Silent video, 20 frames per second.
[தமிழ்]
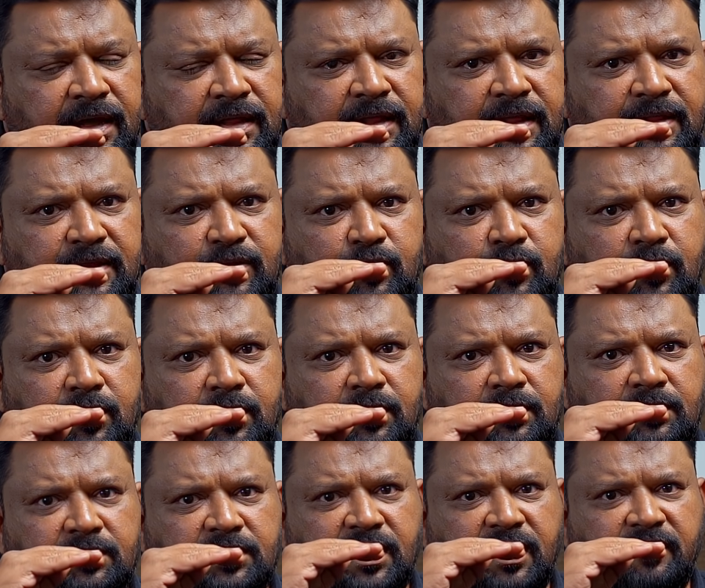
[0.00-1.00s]
அதாவது ஒரு
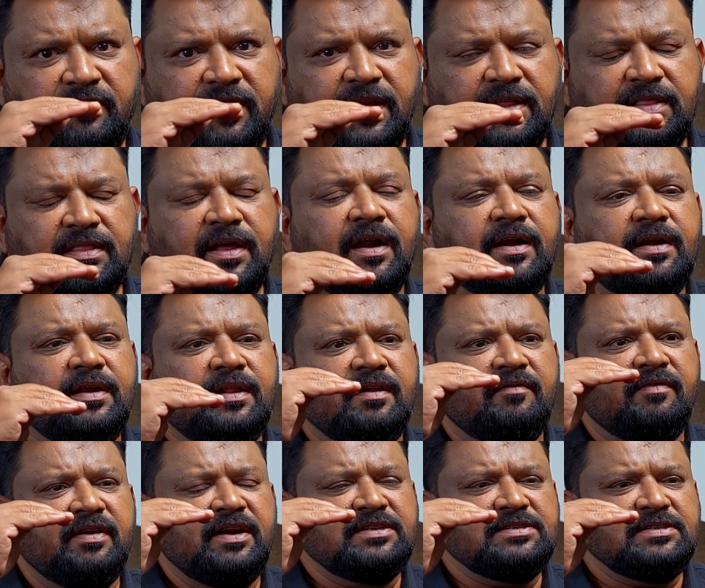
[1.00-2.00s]
தேவையை
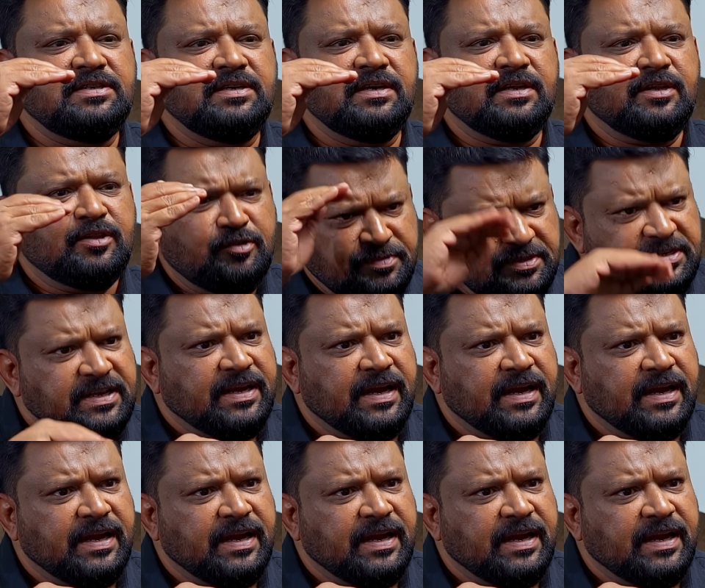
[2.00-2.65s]
தாண்டின வளர்ச்சிங்கிறதும்